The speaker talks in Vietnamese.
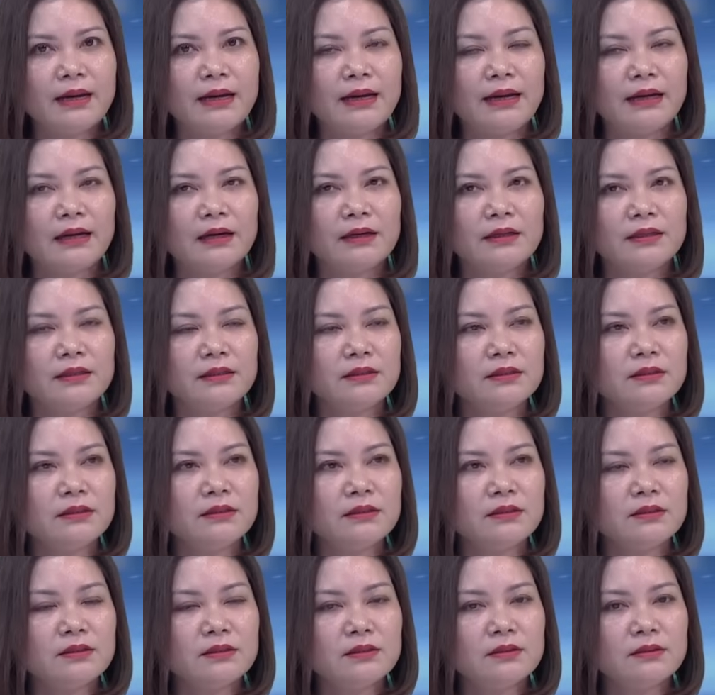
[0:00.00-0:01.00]
mà
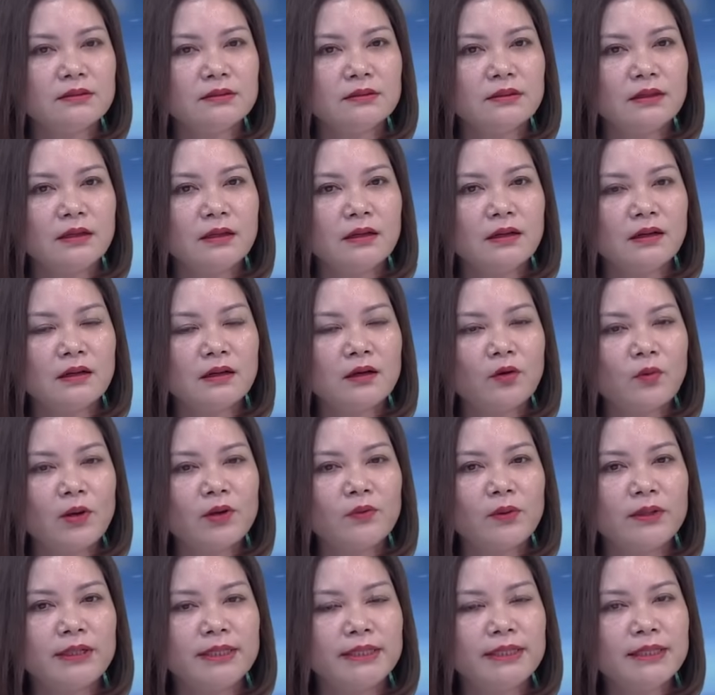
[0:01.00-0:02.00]
cái cơ
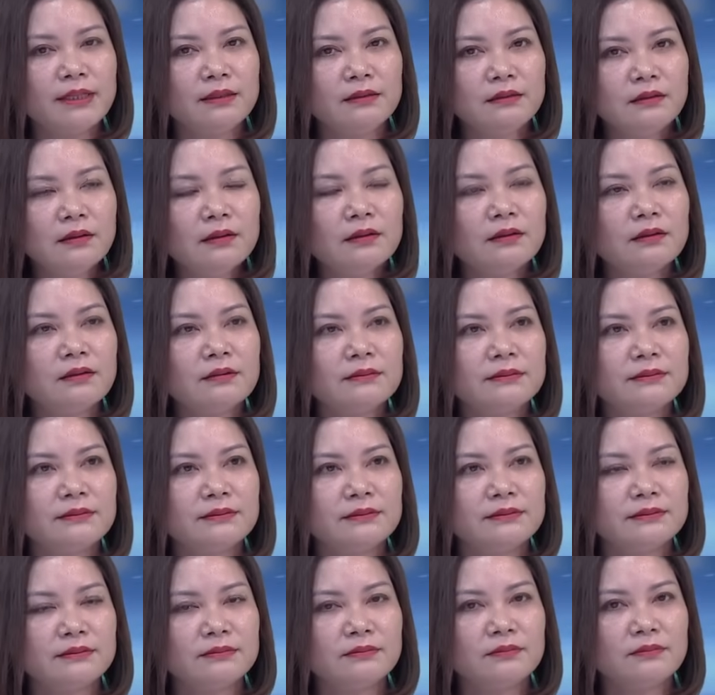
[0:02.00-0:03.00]
quan quản lý nhà nước
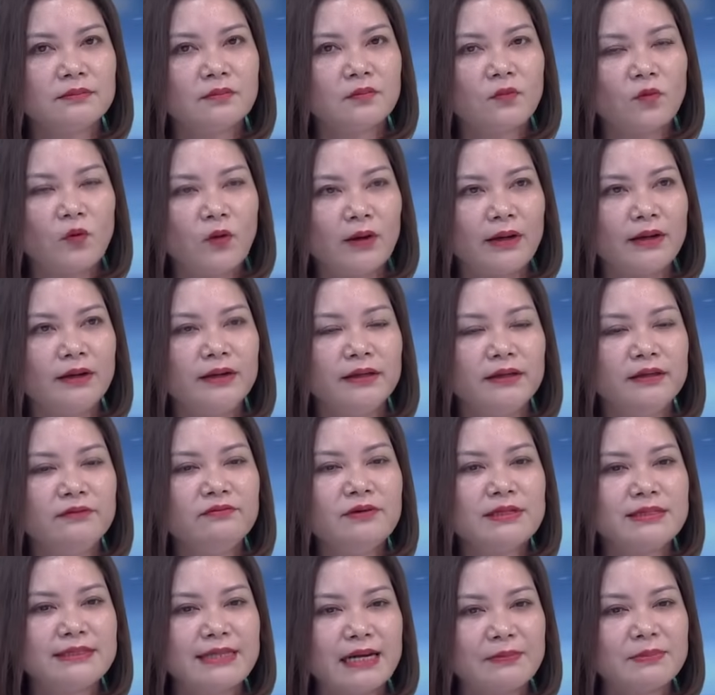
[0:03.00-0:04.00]
quản lý
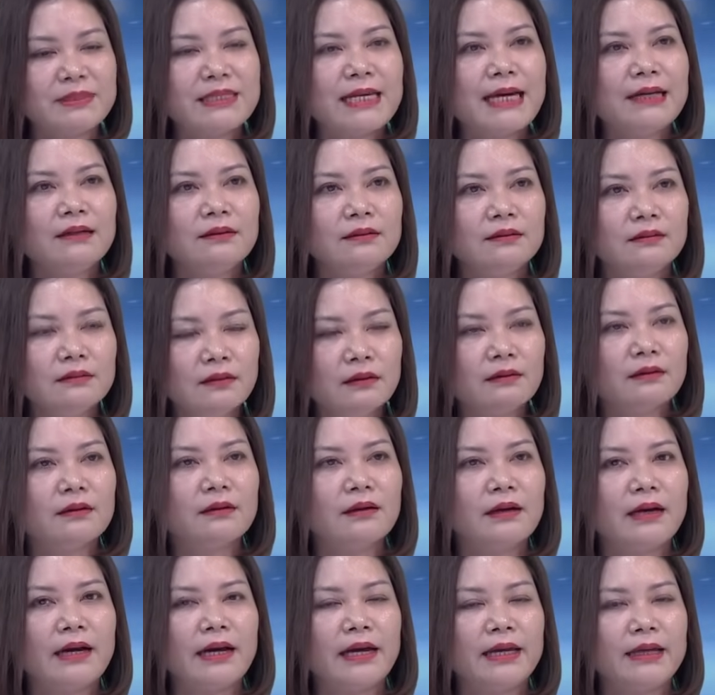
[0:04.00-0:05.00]
và giám sát được
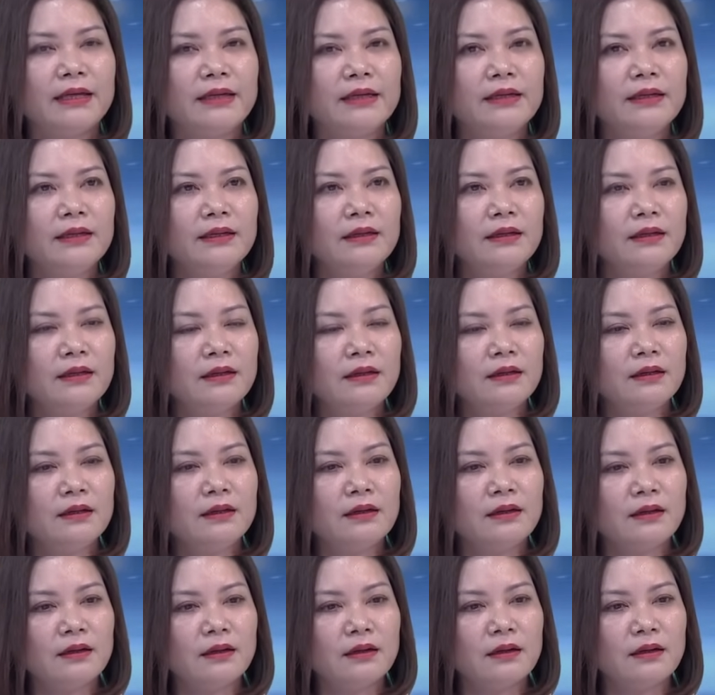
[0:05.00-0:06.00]
cái
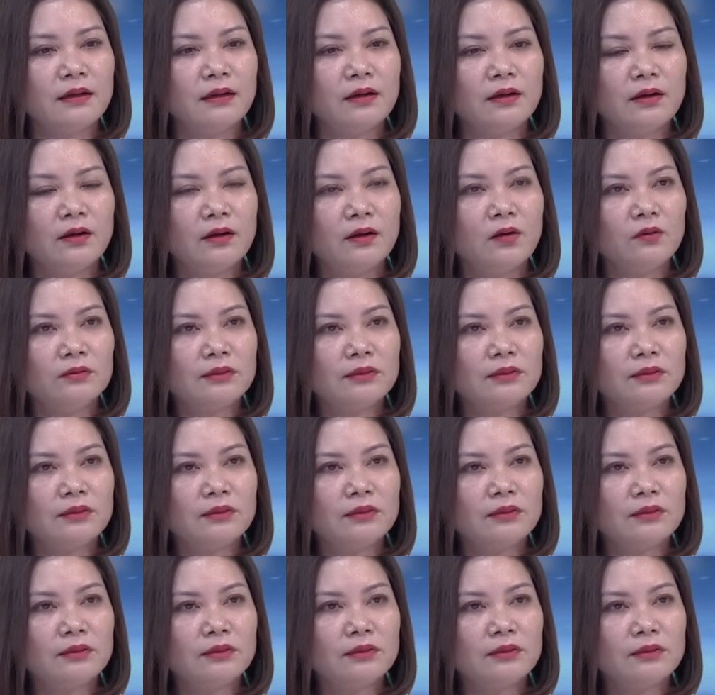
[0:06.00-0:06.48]
À,